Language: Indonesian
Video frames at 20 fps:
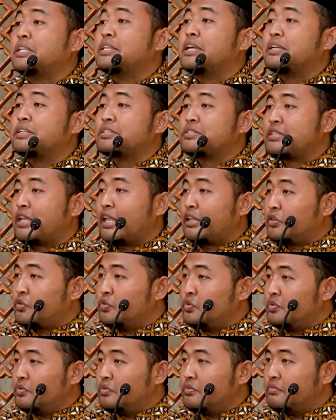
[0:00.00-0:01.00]
Yang
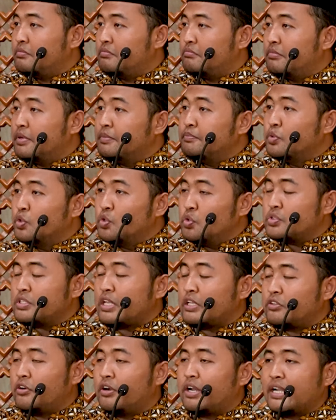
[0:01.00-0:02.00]
satu membunuh
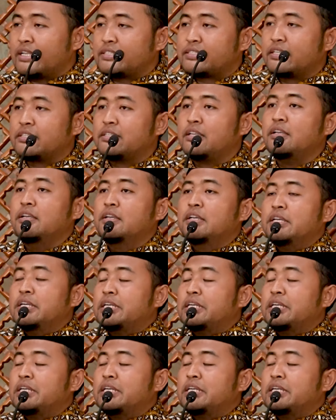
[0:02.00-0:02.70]
satu orang saja